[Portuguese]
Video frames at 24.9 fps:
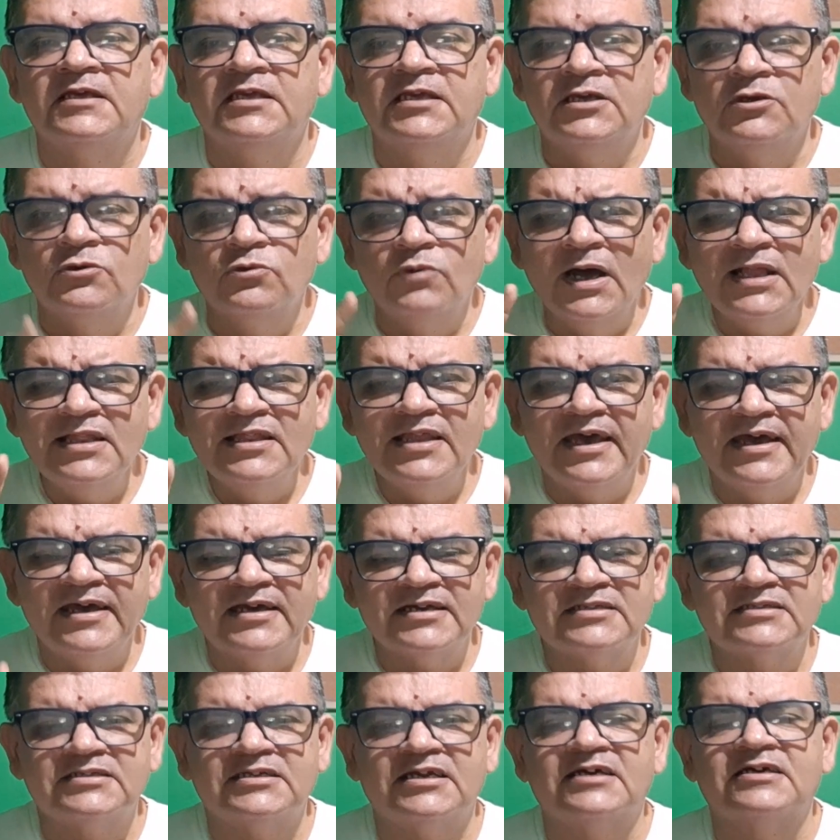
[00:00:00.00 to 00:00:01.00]
E um
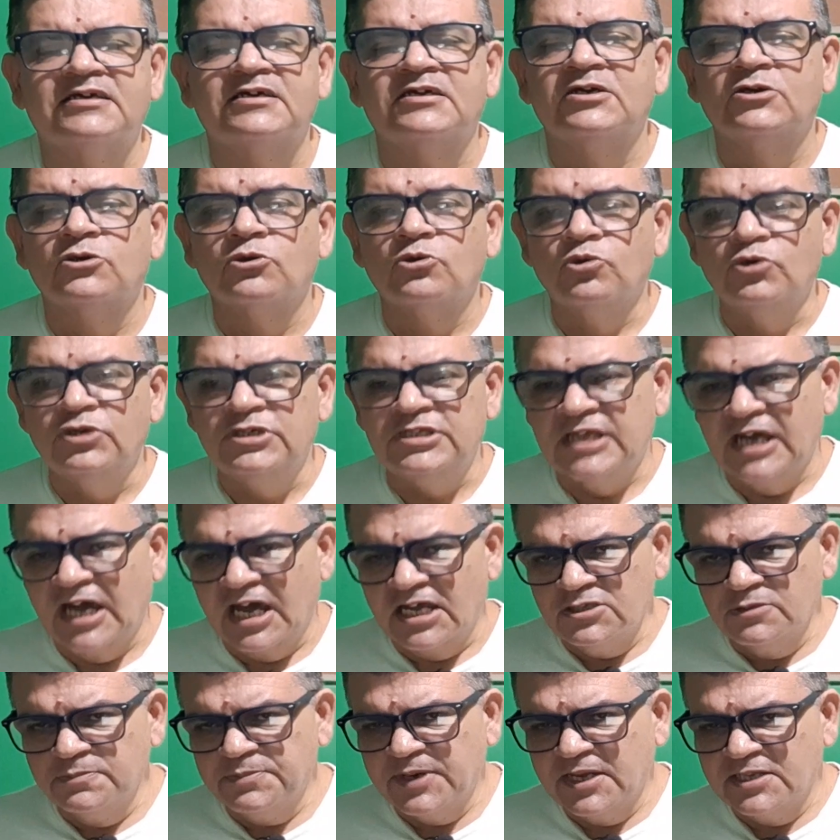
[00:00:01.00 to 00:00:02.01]
alerta:
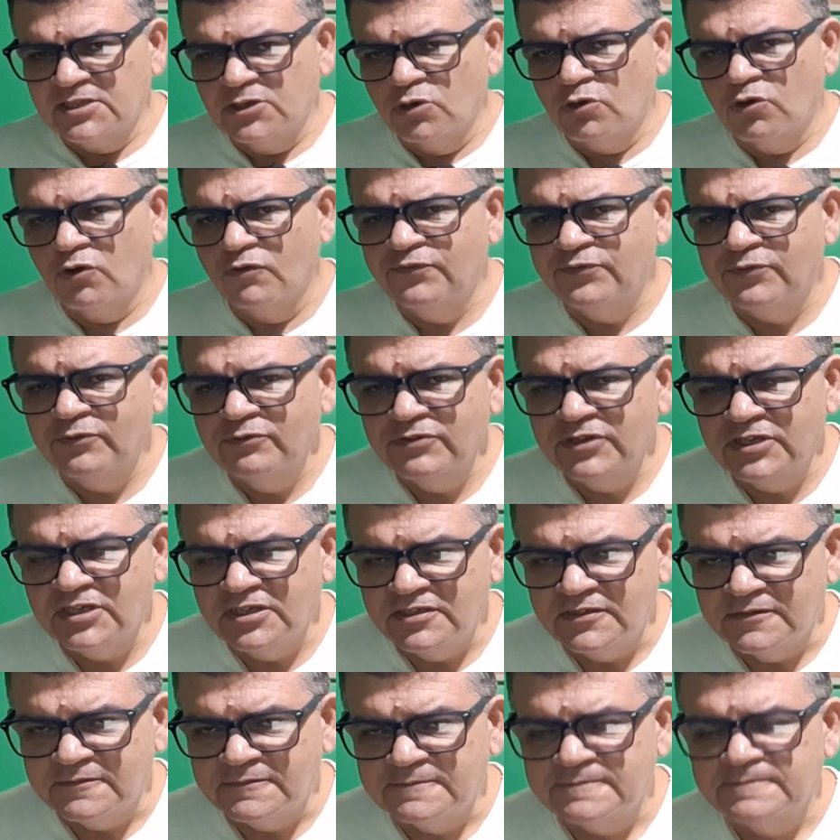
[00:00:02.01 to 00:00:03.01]
Cuidado para não
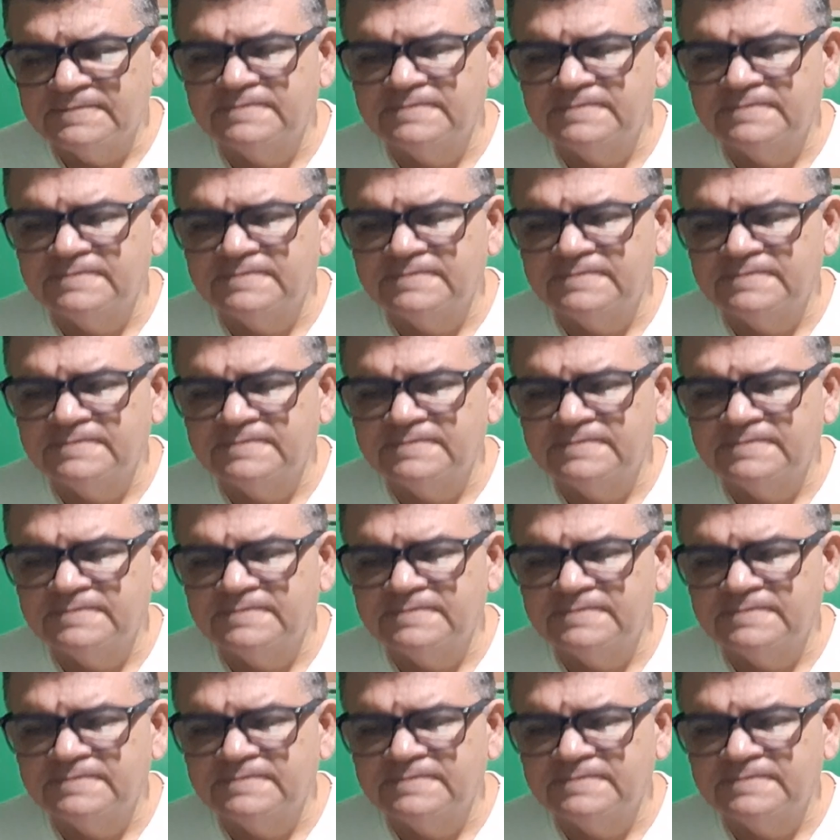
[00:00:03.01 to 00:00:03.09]
confundir.